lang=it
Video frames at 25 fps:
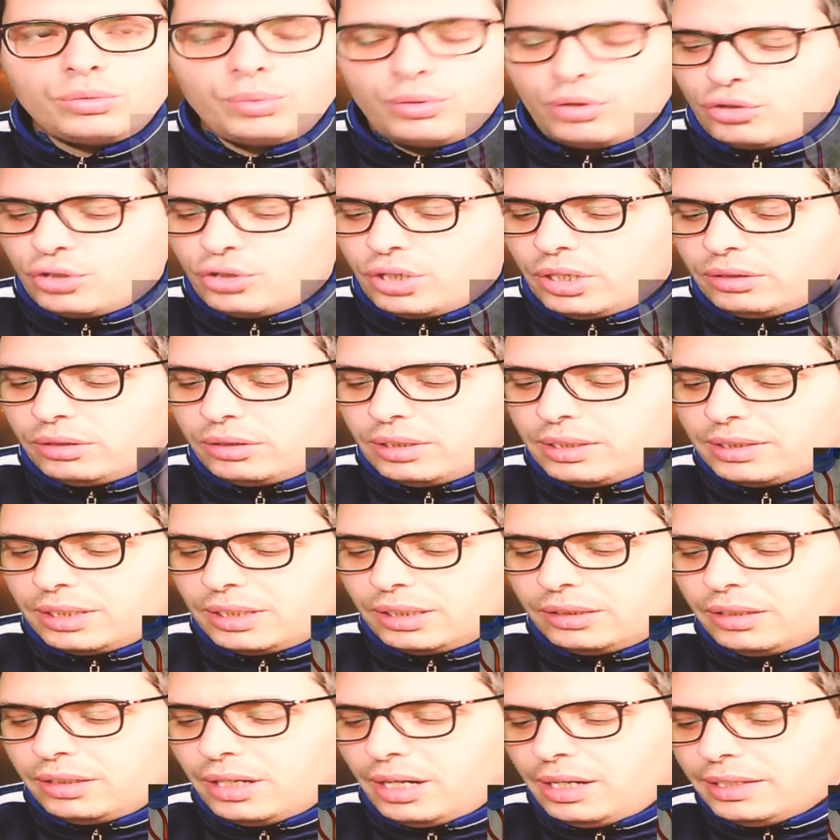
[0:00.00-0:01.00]
progetto è
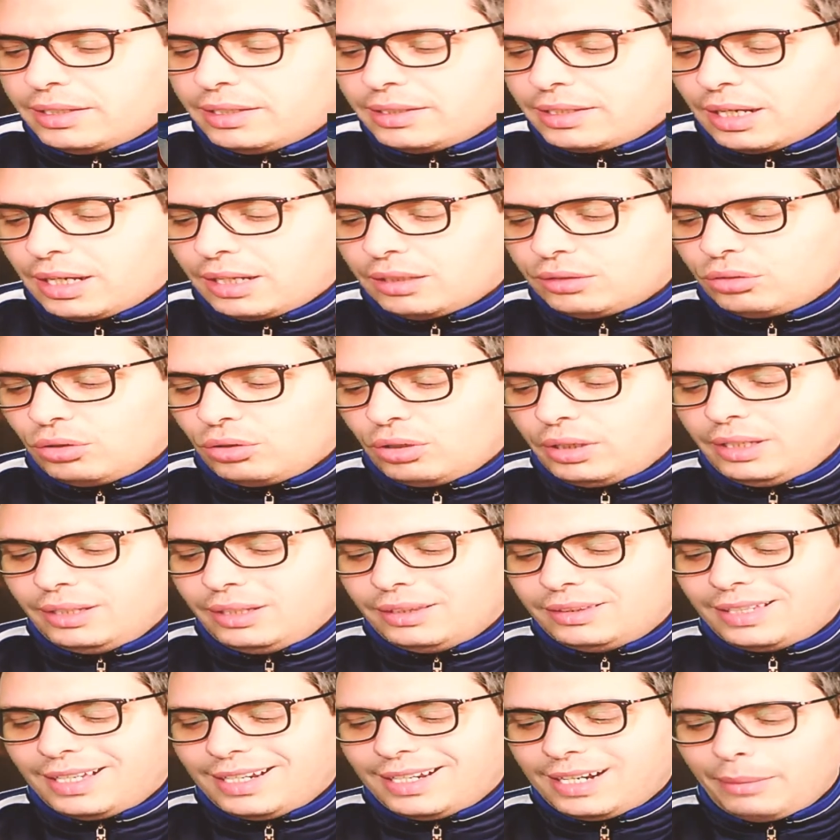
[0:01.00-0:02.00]
stato realizzato
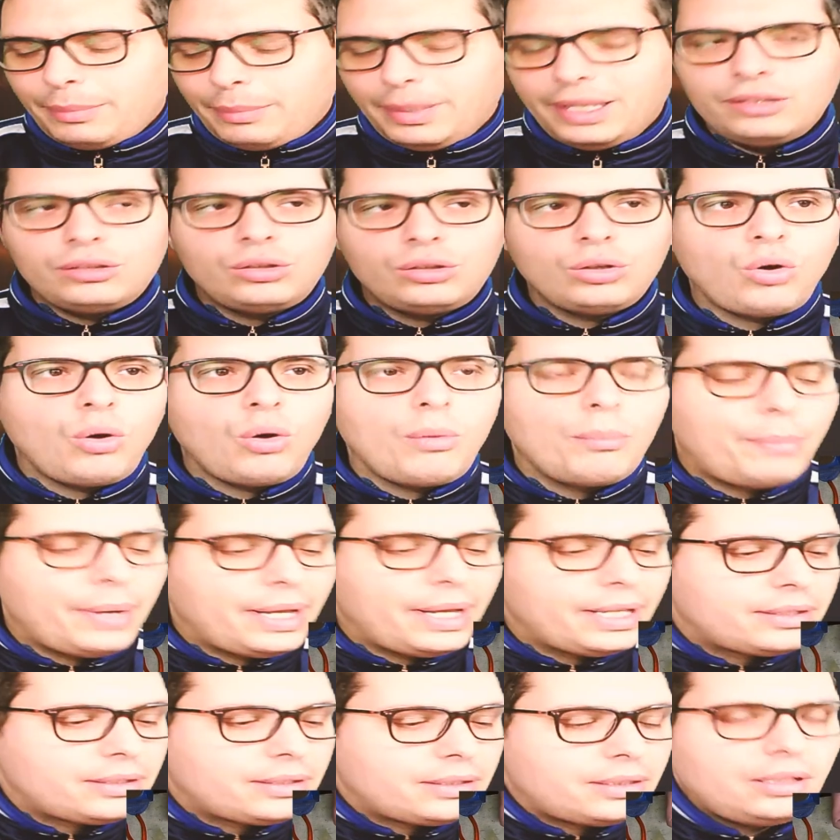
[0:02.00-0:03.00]
interamente con
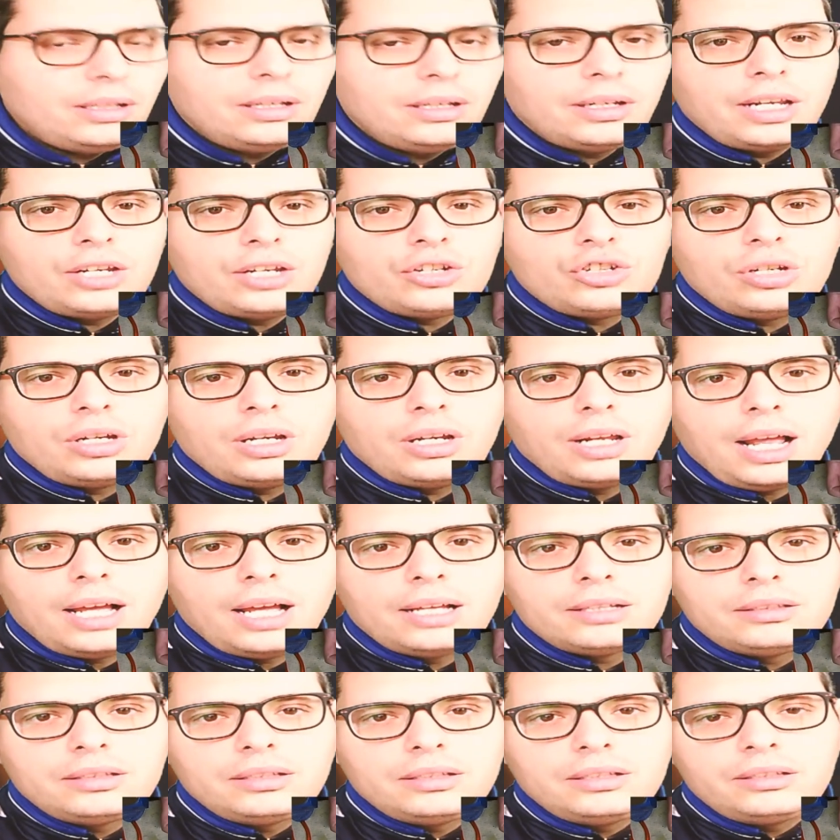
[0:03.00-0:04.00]
pezzi
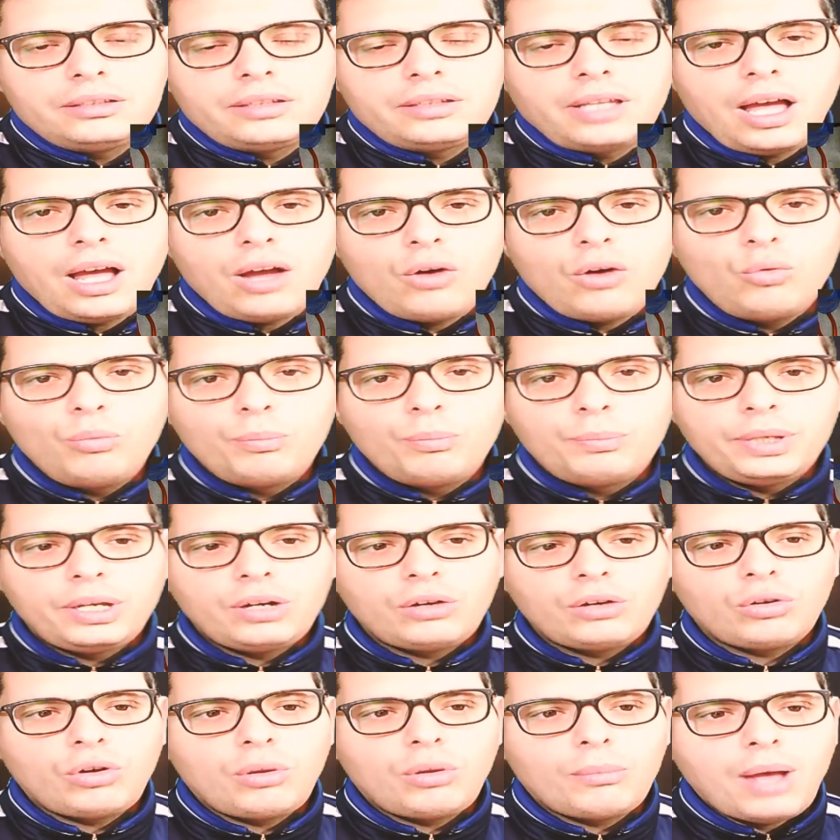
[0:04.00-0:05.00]
riciclati da un
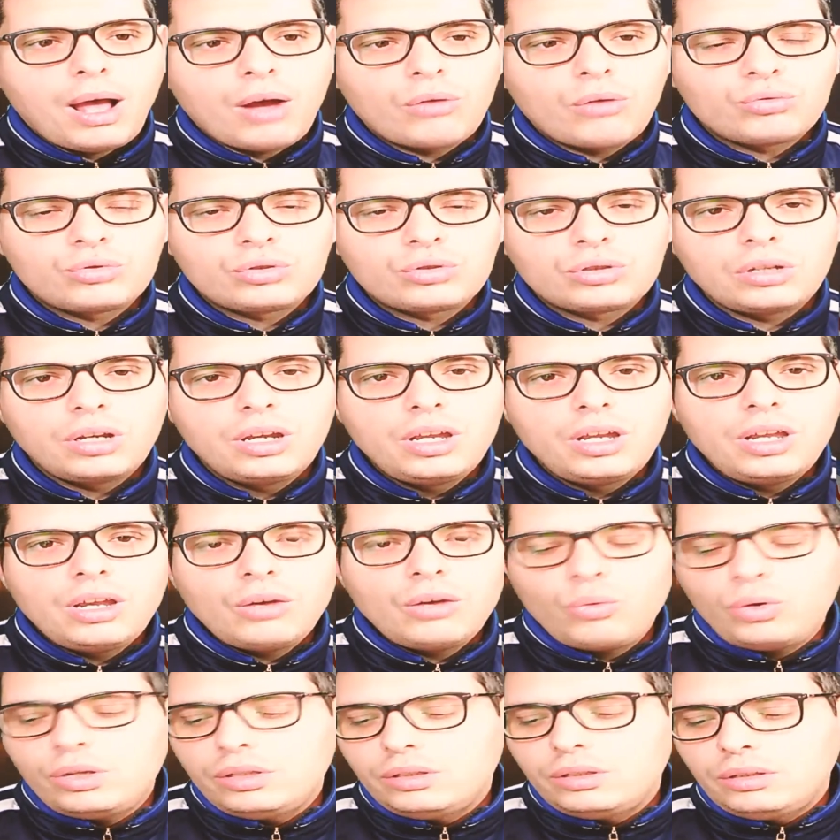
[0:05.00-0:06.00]
piccolo mouse,
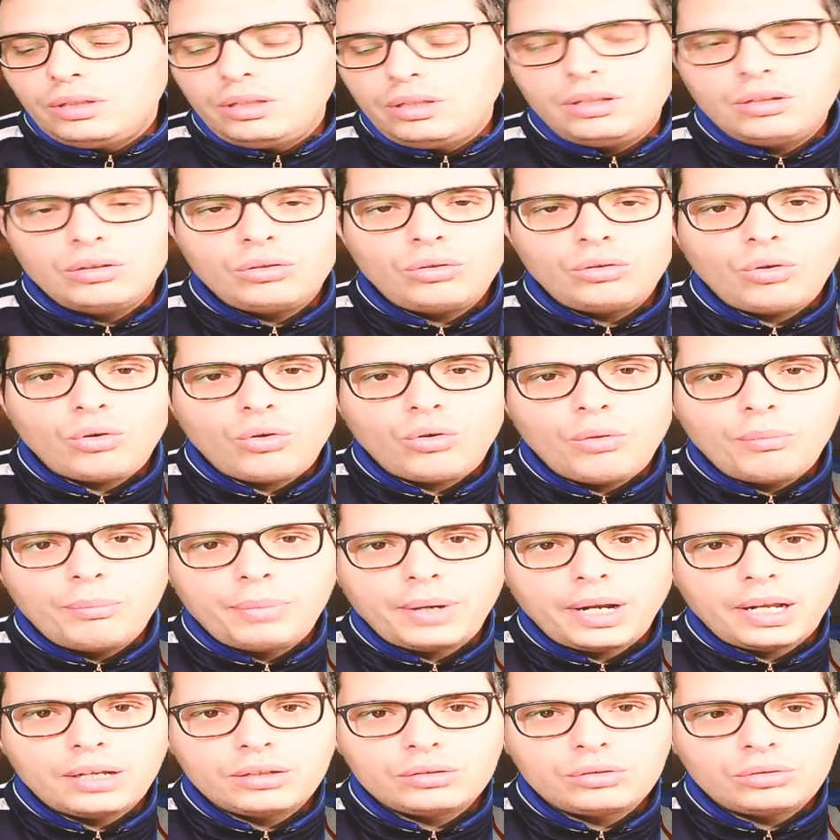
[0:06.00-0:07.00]
quindi non ho
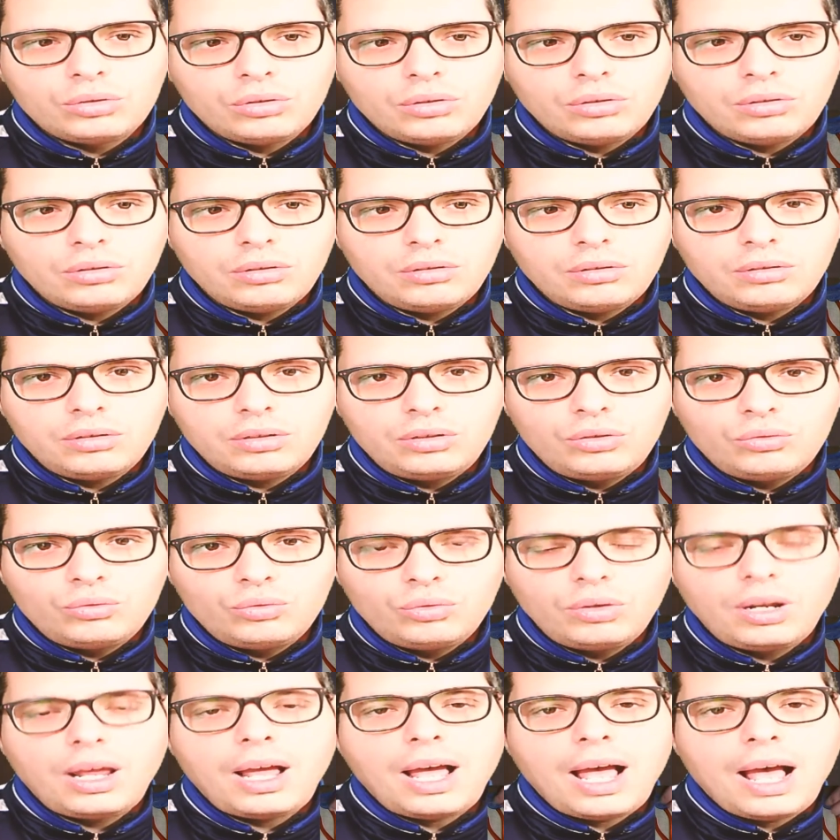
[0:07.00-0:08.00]
comprato eh,
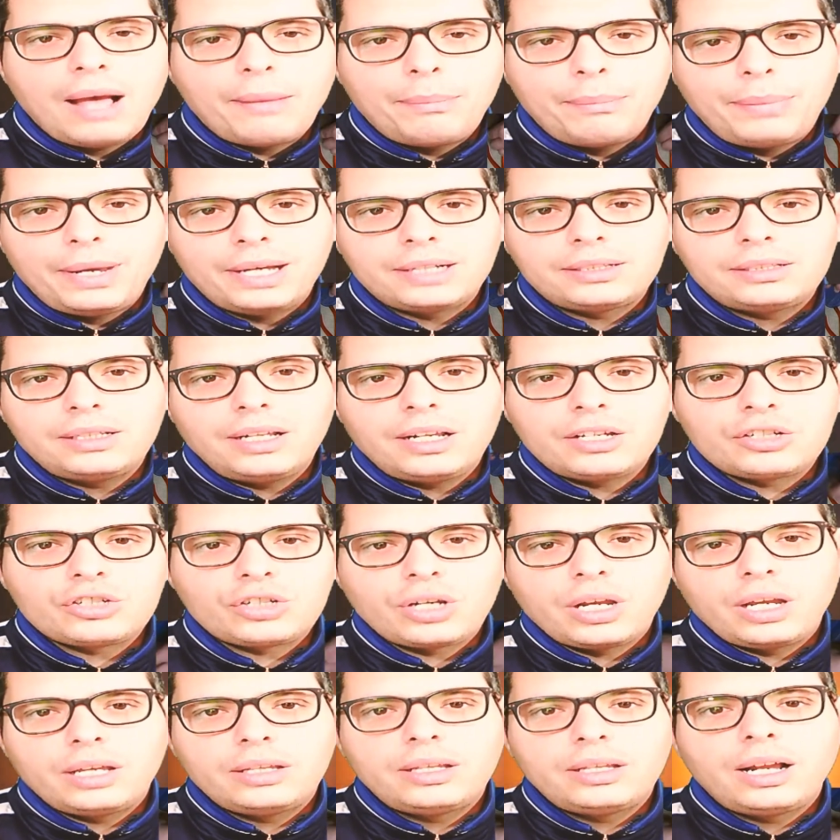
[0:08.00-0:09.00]
nulla a parte la
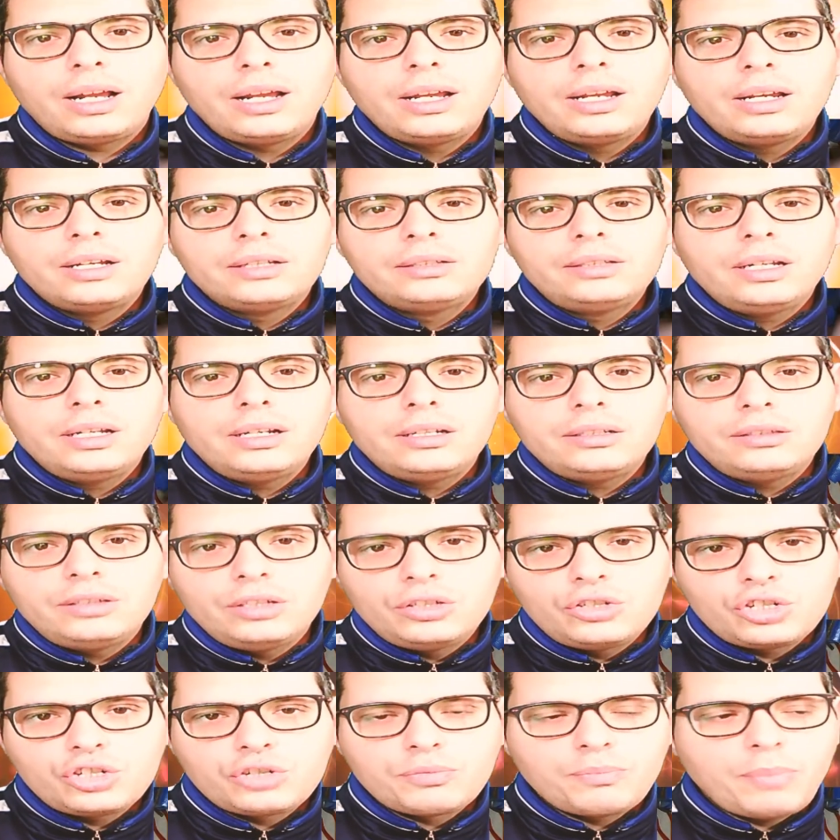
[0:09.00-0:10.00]
scheda del
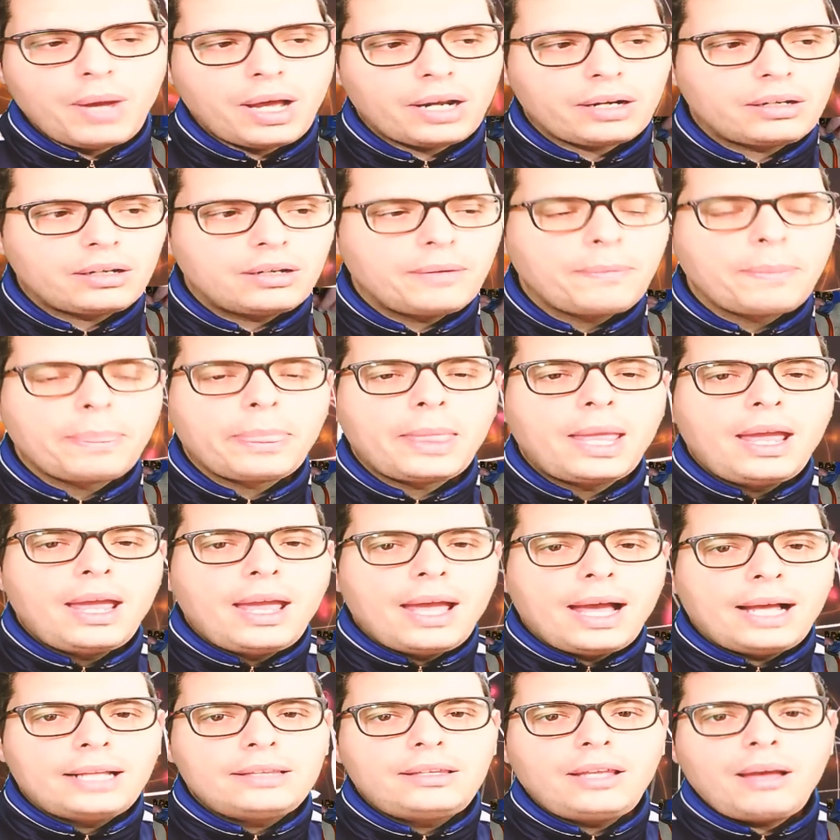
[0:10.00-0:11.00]
Digispark.
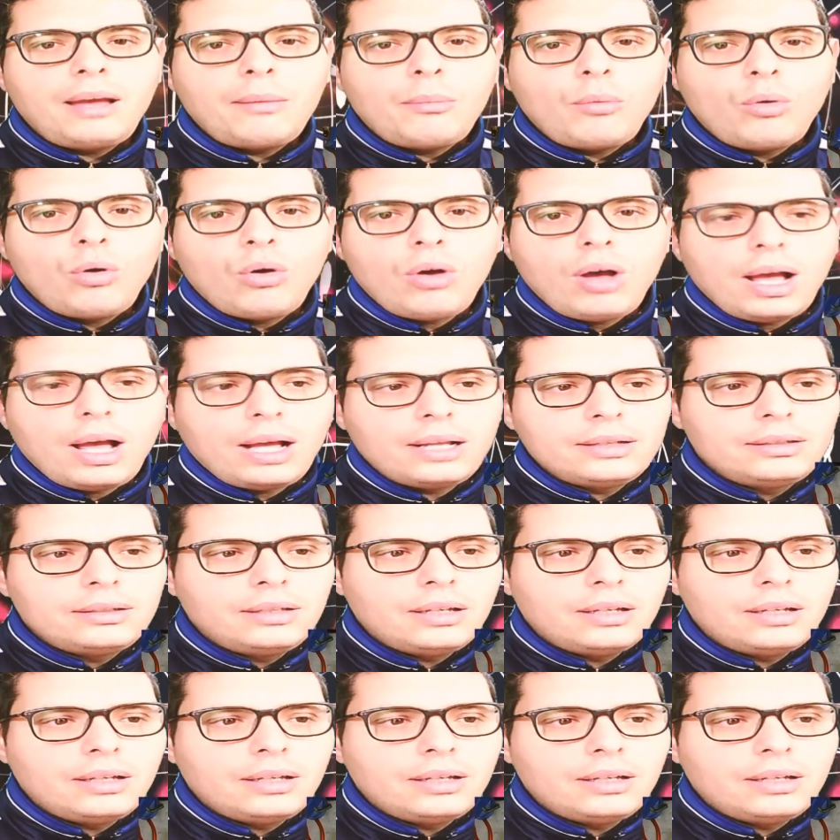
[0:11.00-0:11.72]
Andiamo ad